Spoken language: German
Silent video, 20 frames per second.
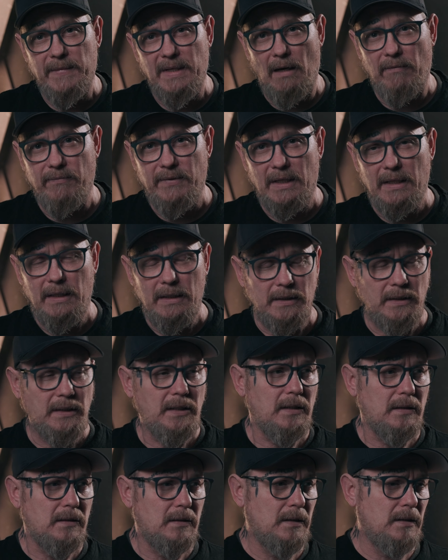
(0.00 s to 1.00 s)
Ja, wir reden
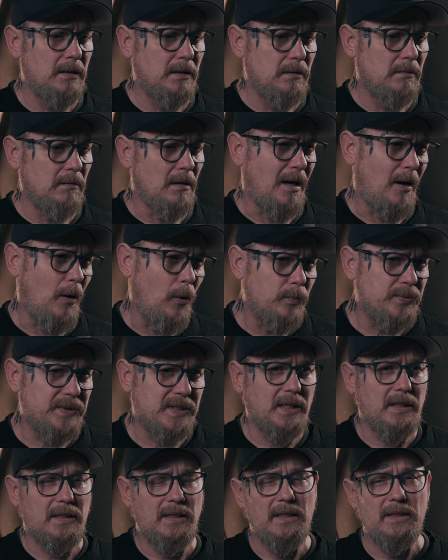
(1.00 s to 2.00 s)
hier in,
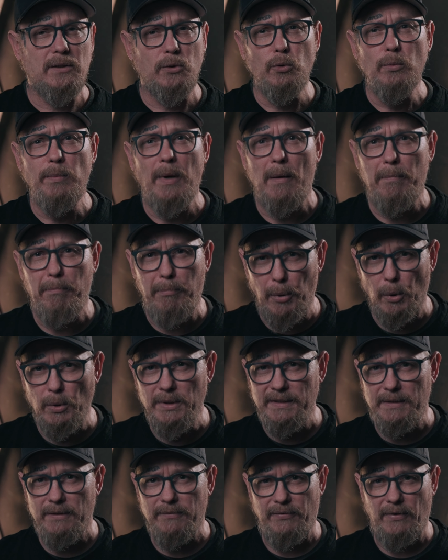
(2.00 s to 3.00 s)
hauptsächlich über
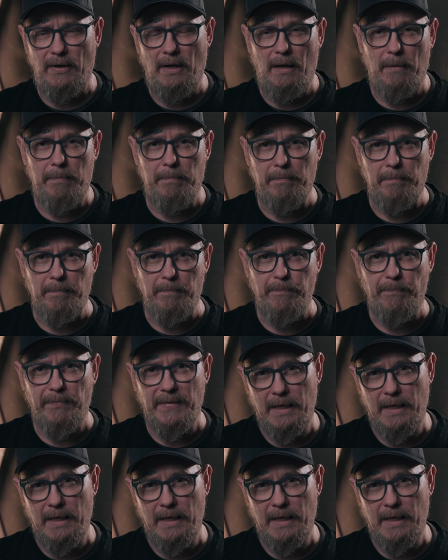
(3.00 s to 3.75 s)
bunte Farben.